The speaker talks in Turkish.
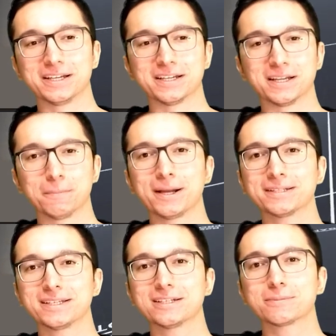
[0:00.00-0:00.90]
Ee,
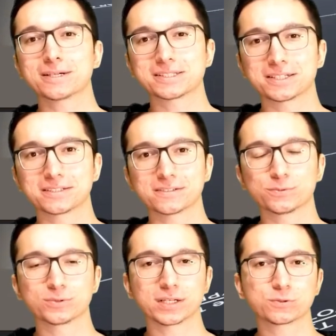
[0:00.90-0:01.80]
ben yeni başlayanları
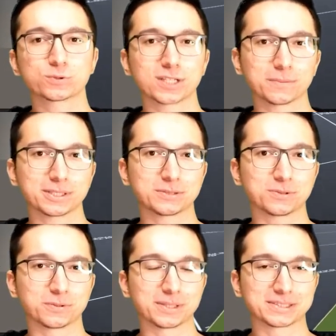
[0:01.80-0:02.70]
bundan kurtarmak
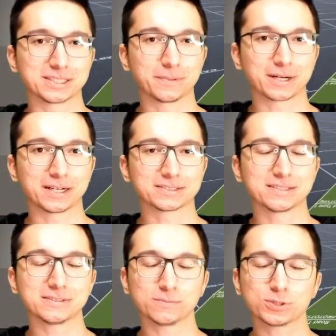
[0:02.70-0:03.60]
istiyorum aslına
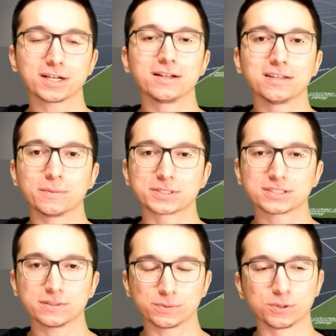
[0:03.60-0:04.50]
bakarsanız. Bu kanalın
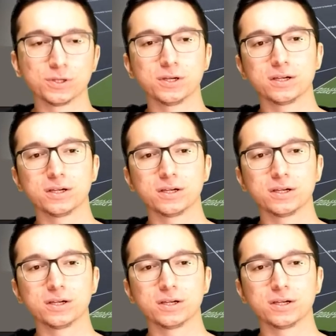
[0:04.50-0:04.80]
amacı da bu.